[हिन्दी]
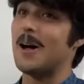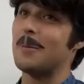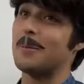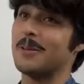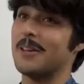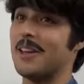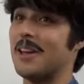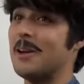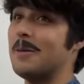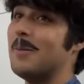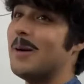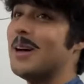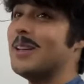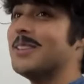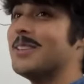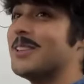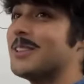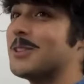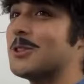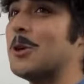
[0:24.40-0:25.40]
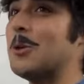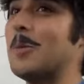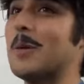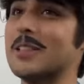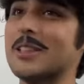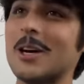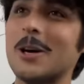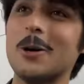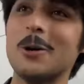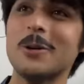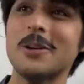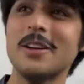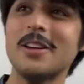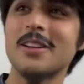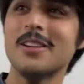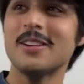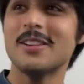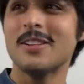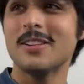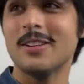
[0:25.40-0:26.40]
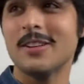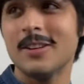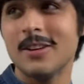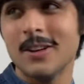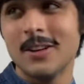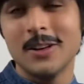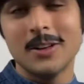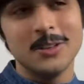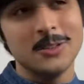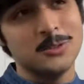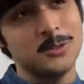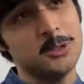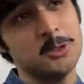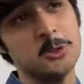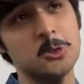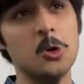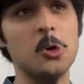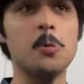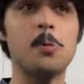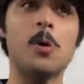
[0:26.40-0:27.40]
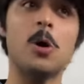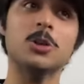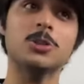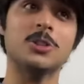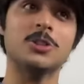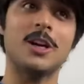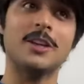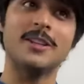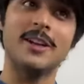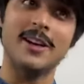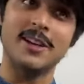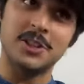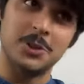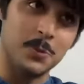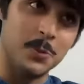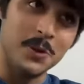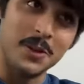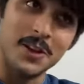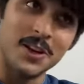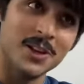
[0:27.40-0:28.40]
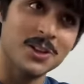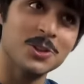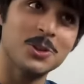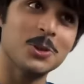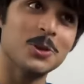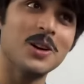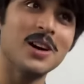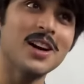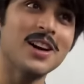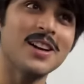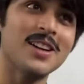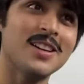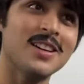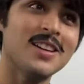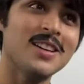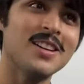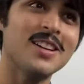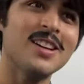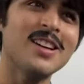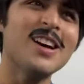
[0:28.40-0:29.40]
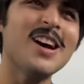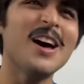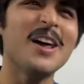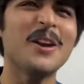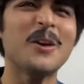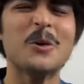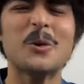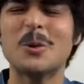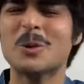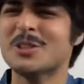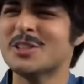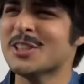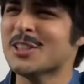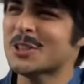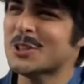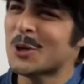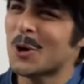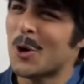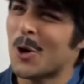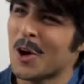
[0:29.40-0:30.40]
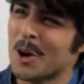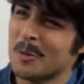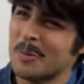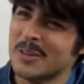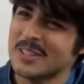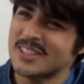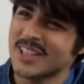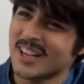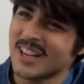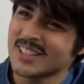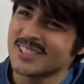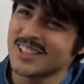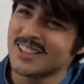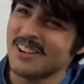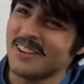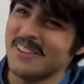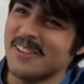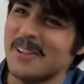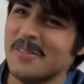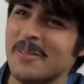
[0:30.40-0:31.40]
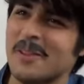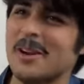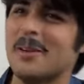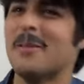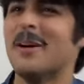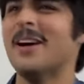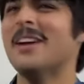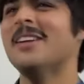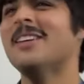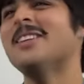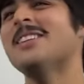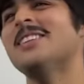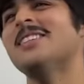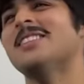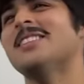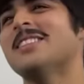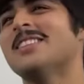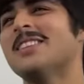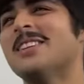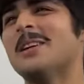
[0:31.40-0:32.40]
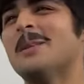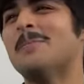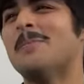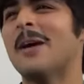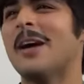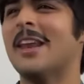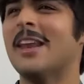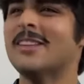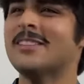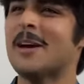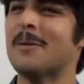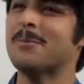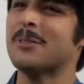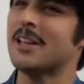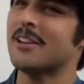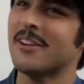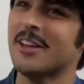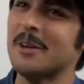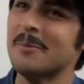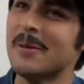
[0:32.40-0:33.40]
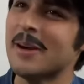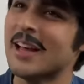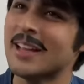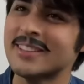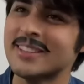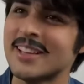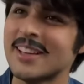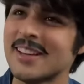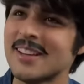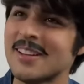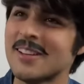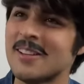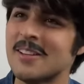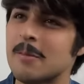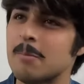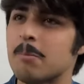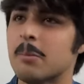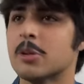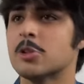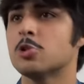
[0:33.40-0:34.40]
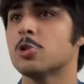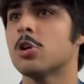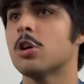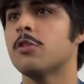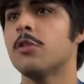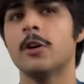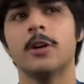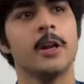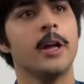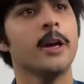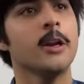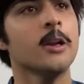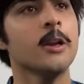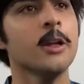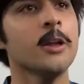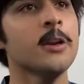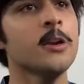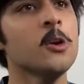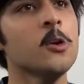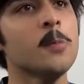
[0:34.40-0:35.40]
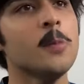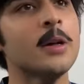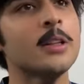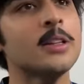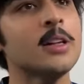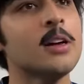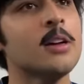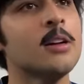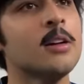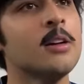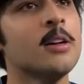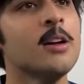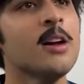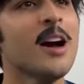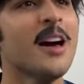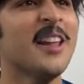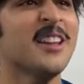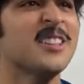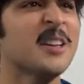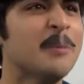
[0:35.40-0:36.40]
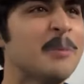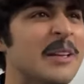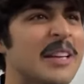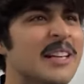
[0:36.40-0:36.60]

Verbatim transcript: अब ये बात किसको पता होगी जिसको बहुत ज़्यादा एक्सपीरियंस होगा अरे कोचिंग तो और भी जगह चल रही है मेरे भाई पहले चैप्टर वन पढ़ाते हैं बच्चों का फंडा ही क्लियर नहीं हो पाता अरे जब